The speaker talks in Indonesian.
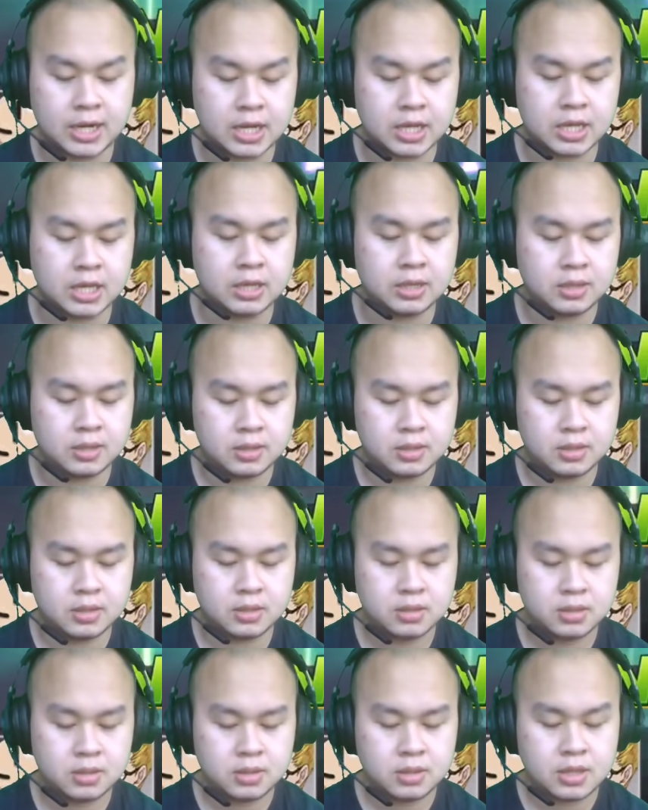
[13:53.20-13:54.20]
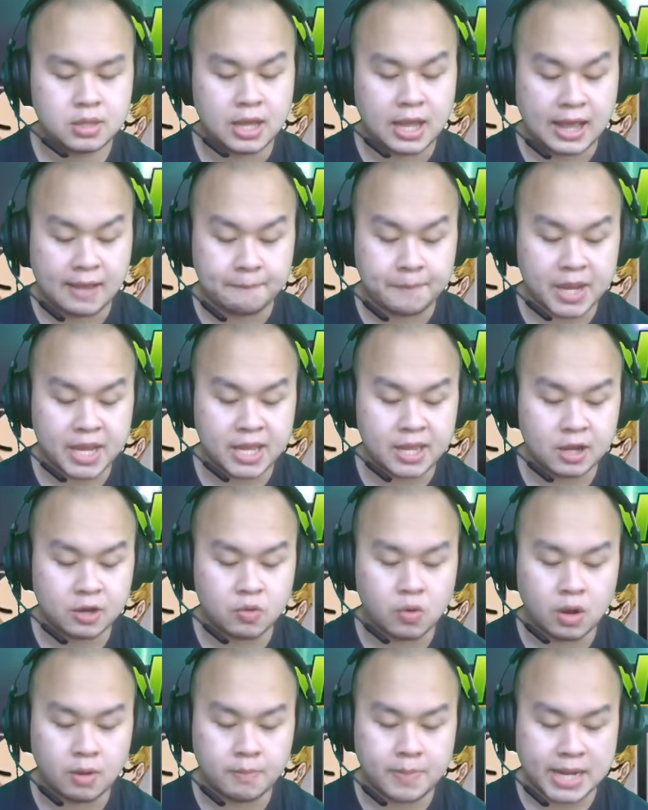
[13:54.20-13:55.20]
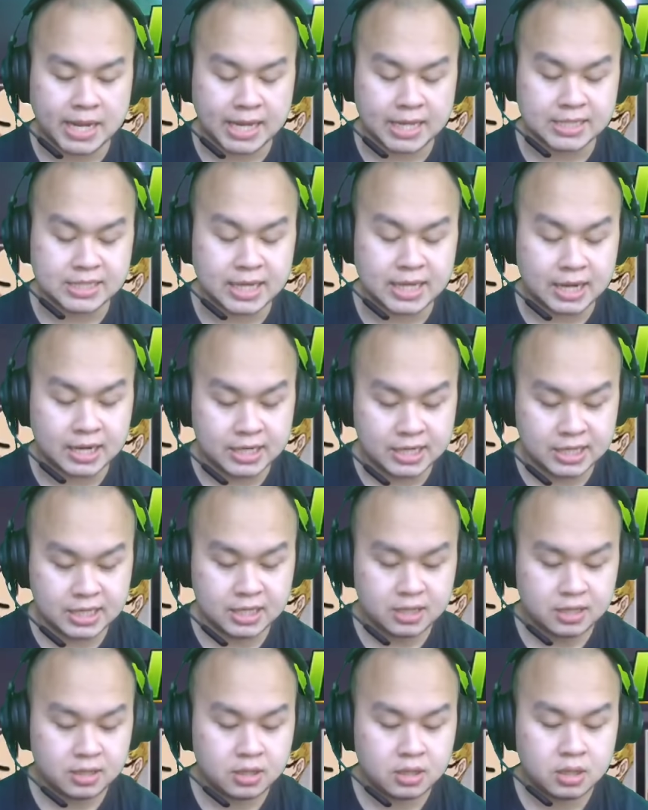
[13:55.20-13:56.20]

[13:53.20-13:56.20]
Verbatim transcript: lagi. Apa yang gue pakai. Jadi